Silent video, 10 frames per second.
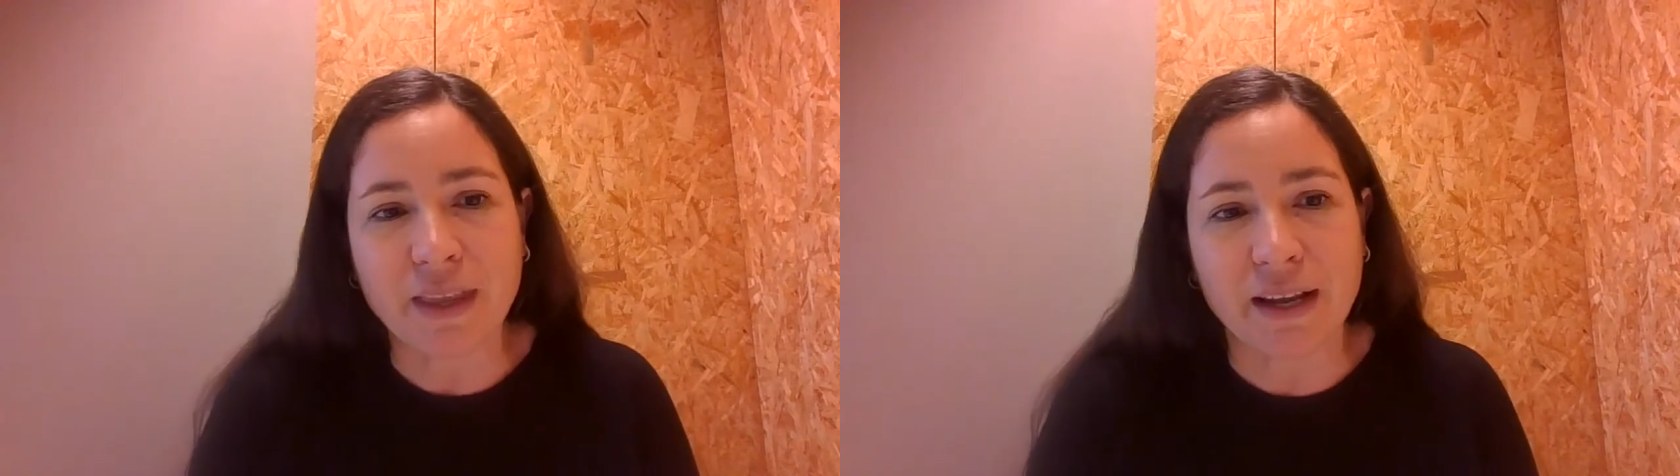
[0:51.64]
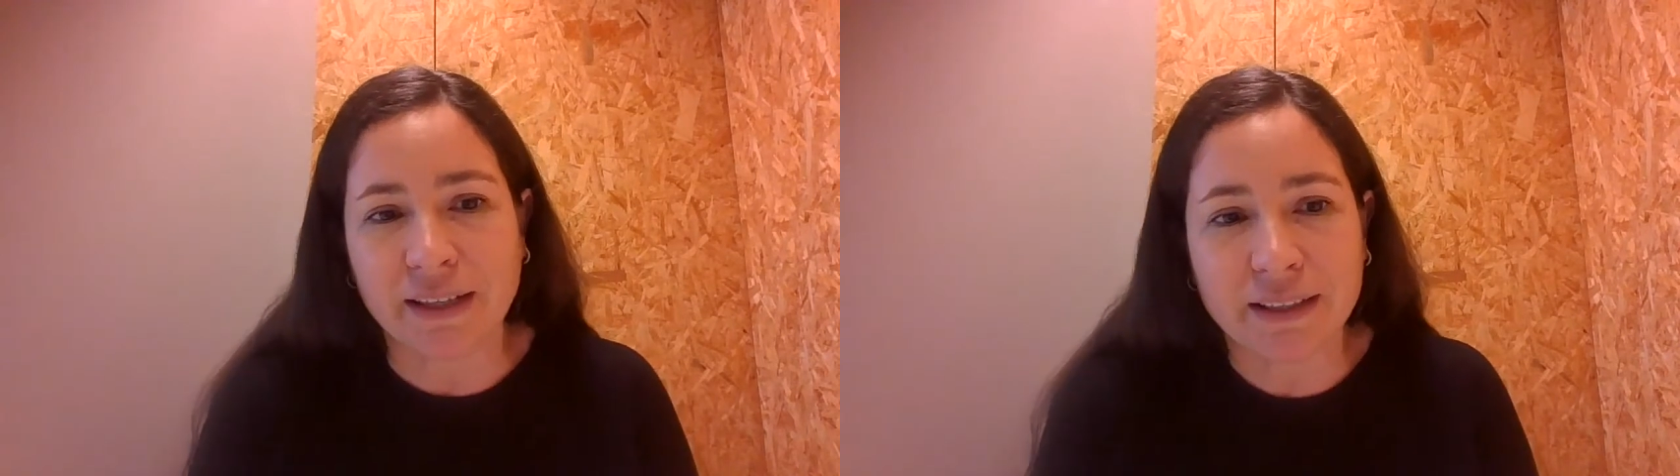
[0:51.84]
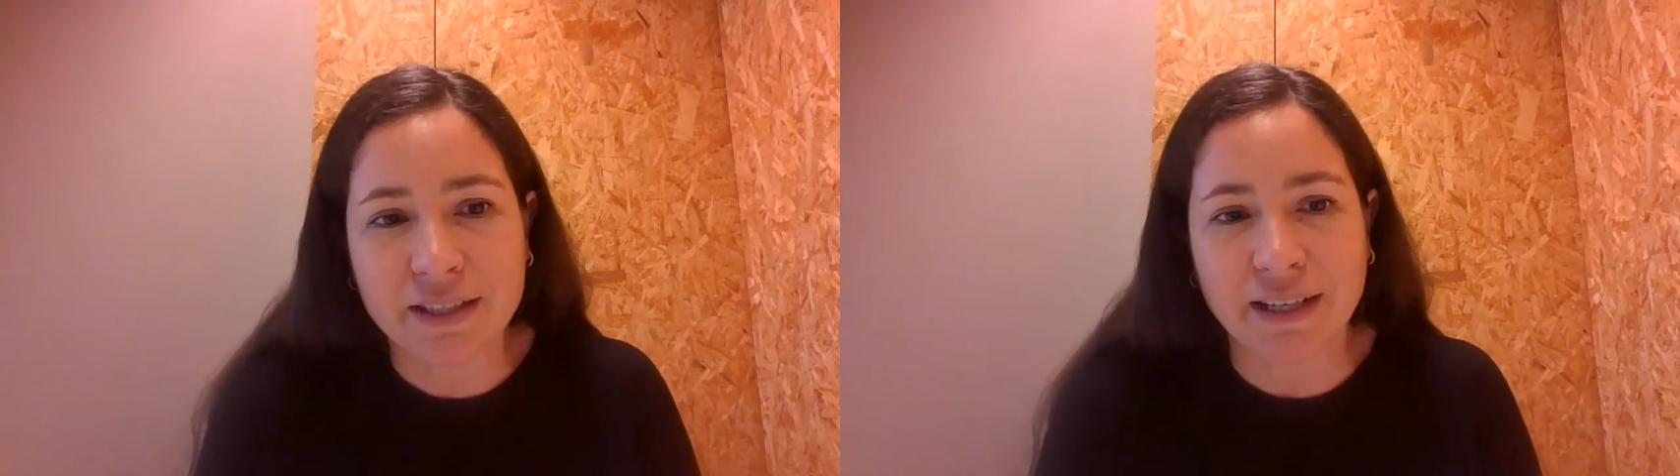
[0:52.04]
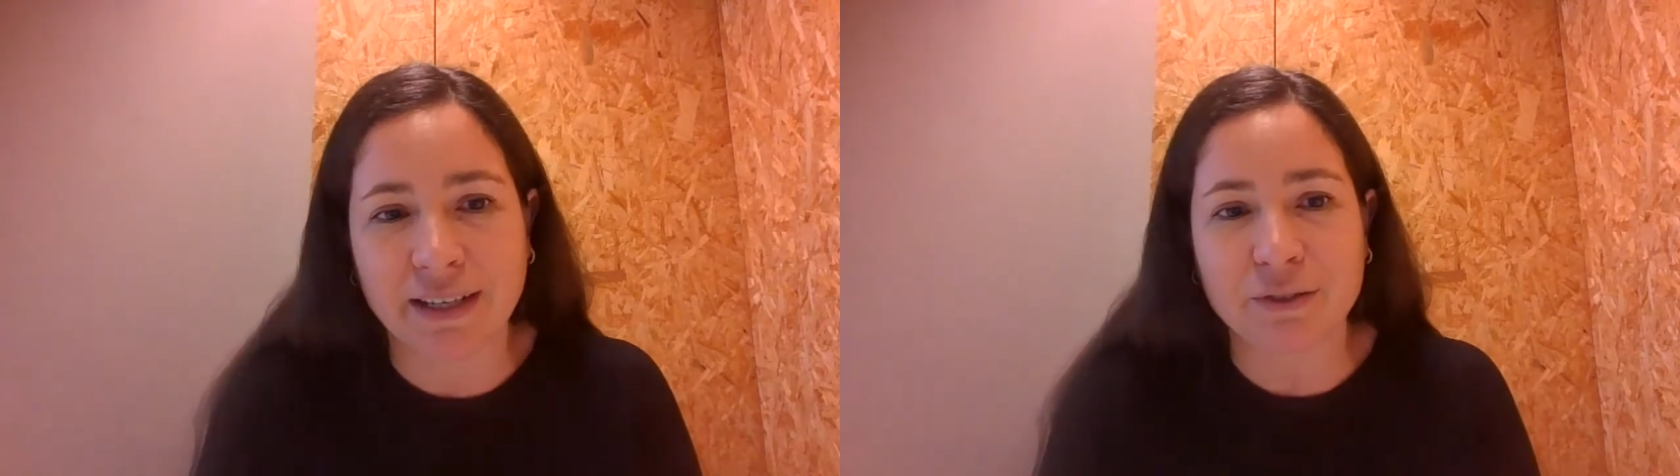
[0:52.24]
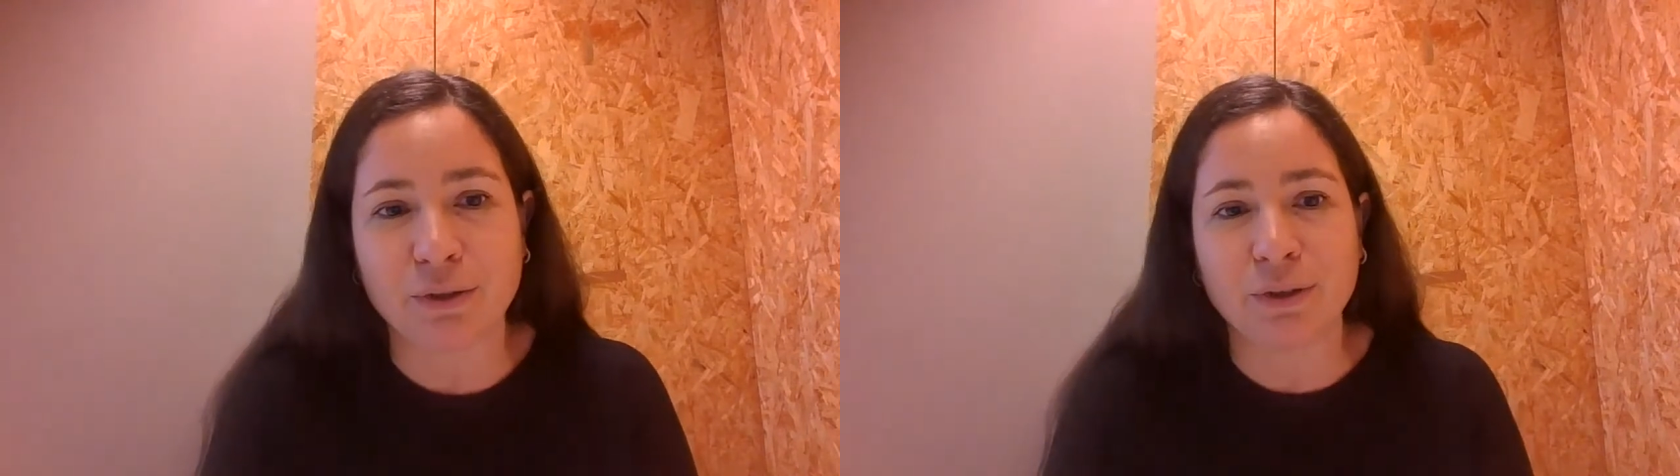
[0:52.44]
a diesel, a
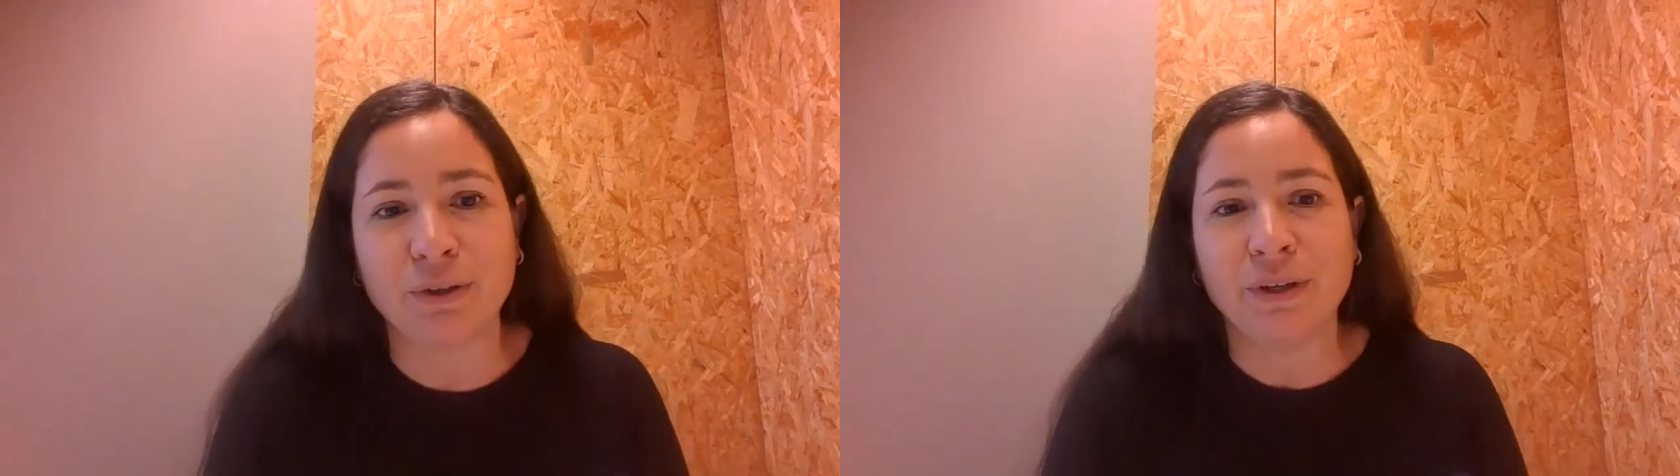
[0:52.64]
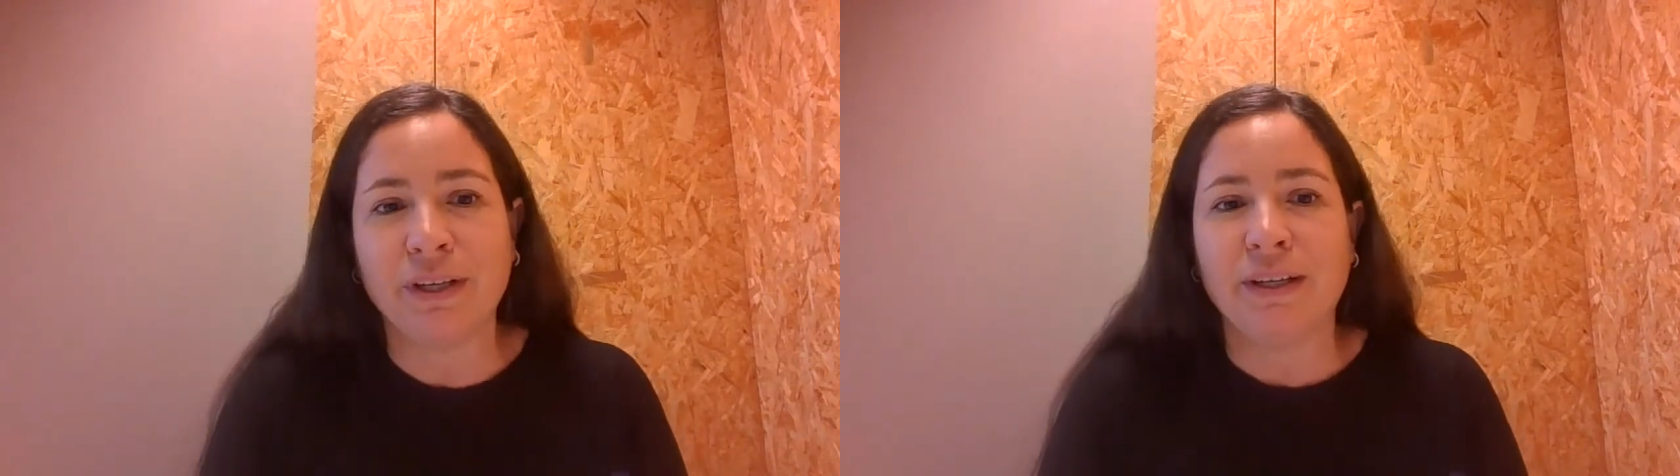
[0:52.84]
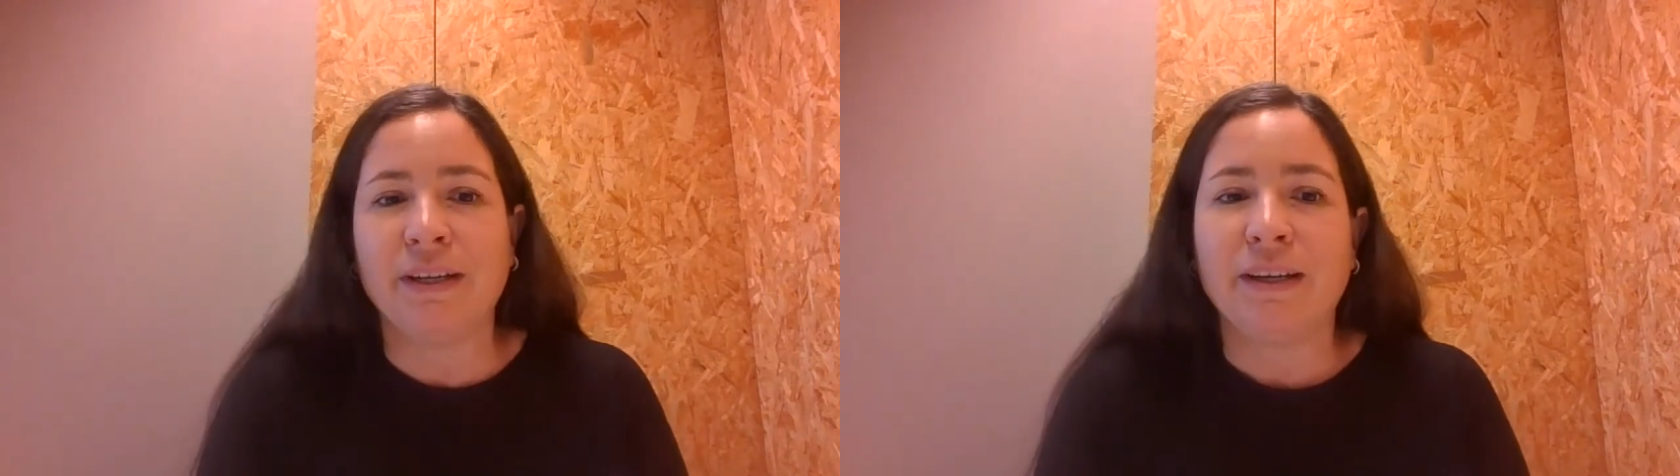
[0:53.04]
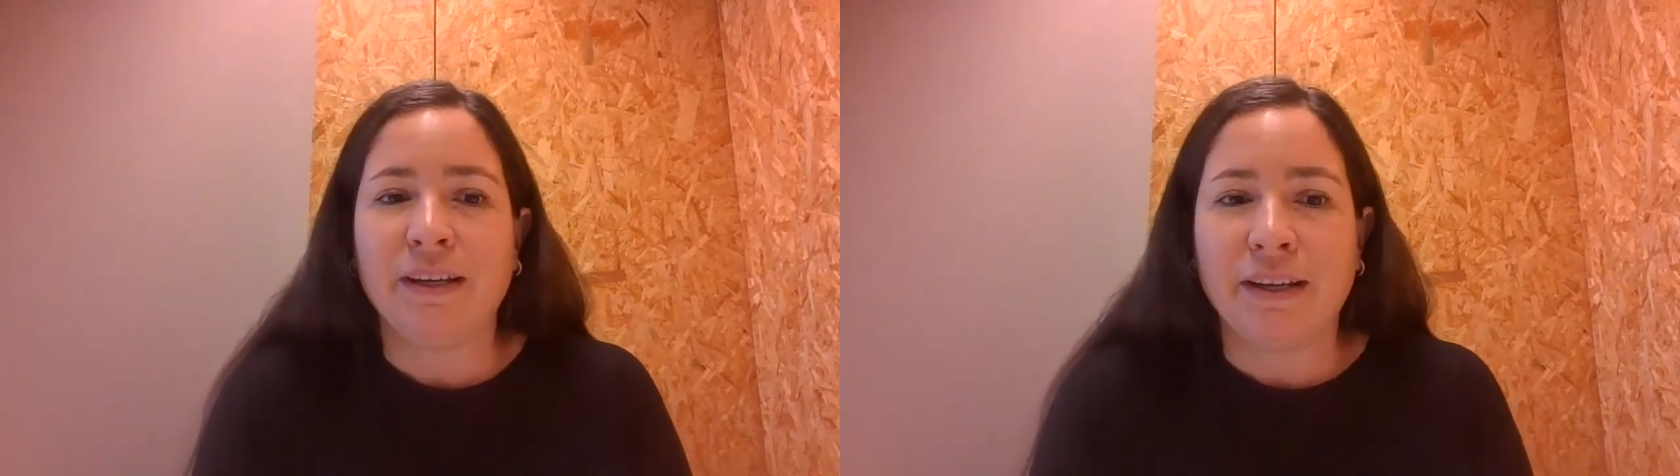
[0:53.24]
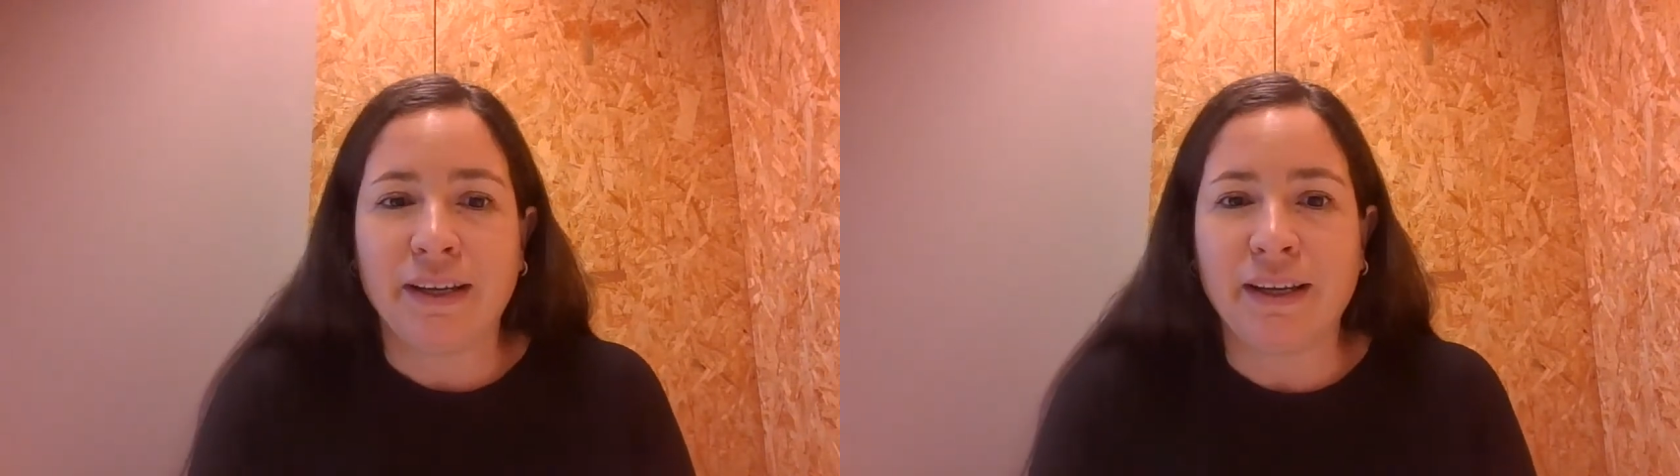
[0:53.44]
gasolio,
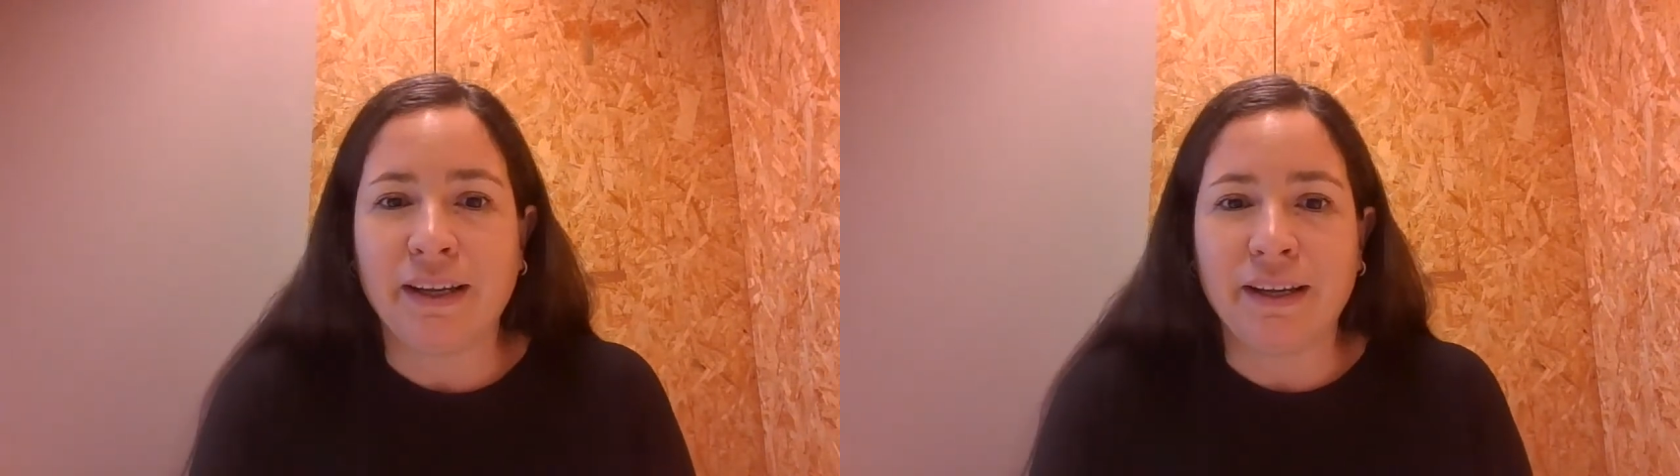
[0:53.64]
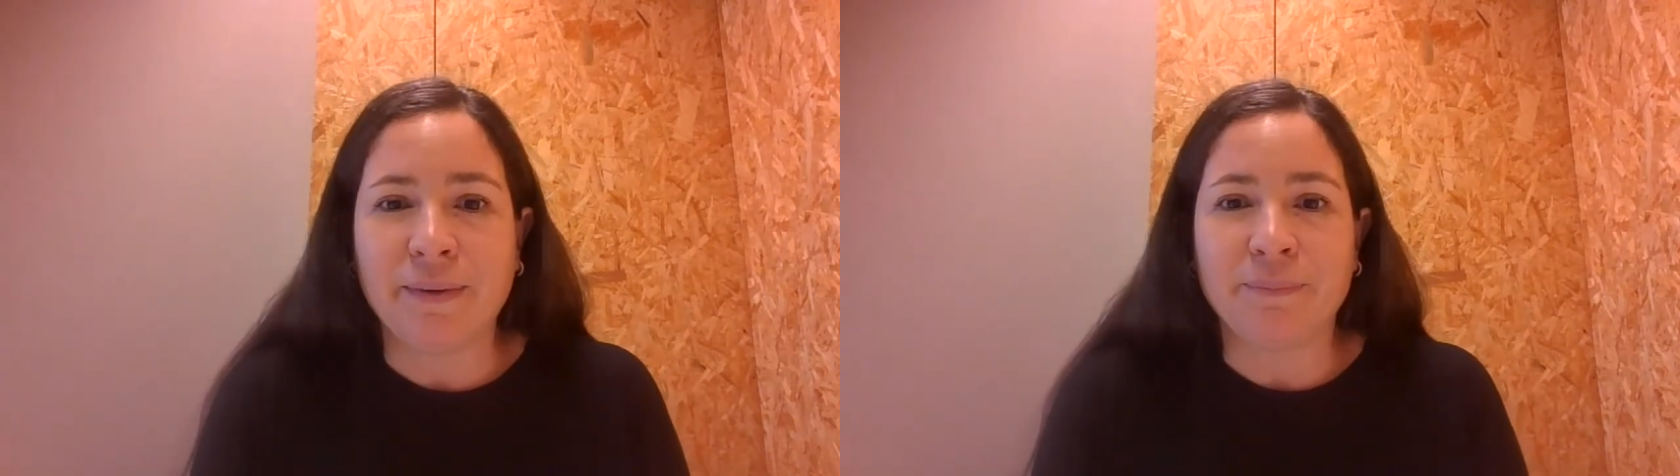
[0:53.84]
e,